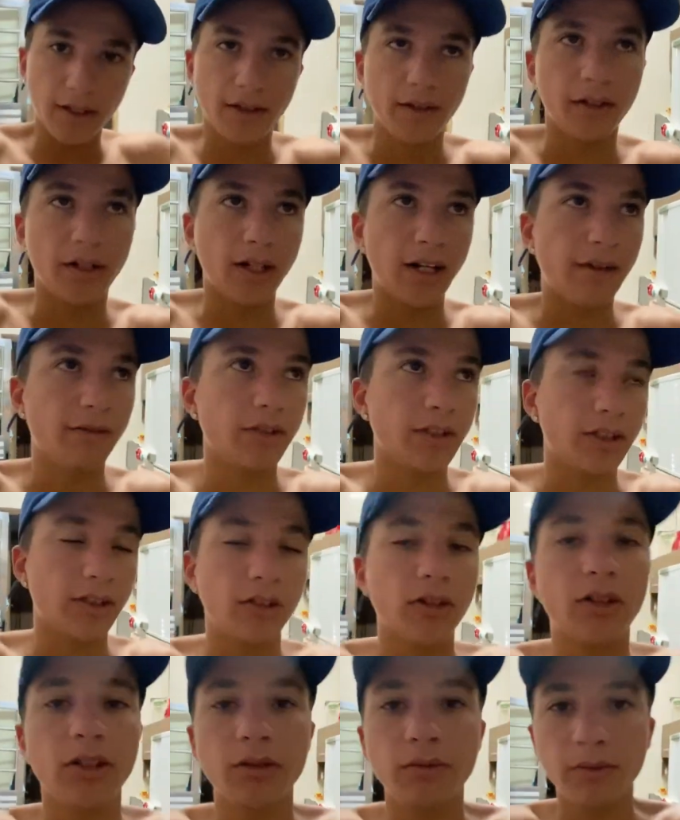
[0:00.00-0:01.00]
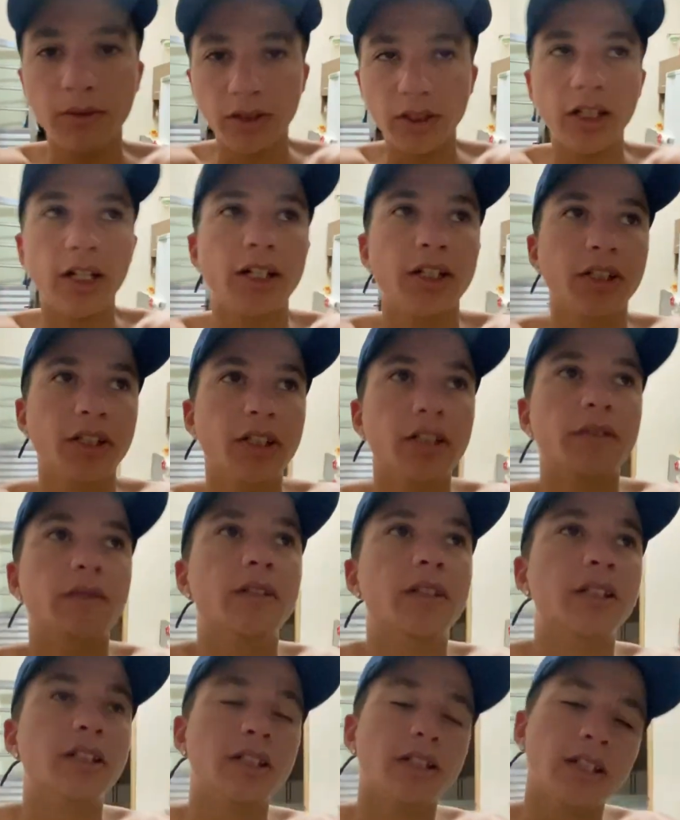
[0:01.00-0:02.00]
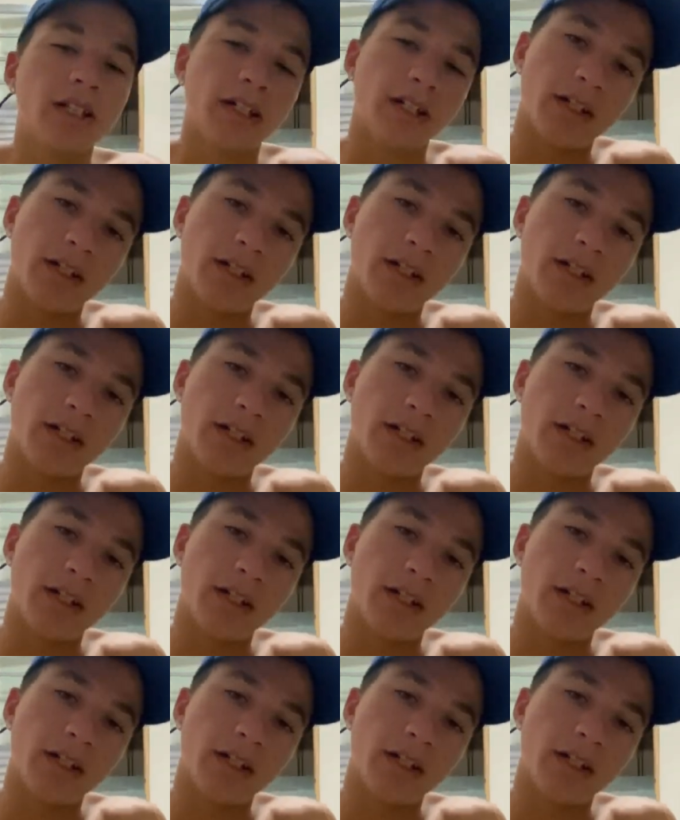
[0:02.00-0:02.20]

gravo os stories do meu dia a dia às vezes.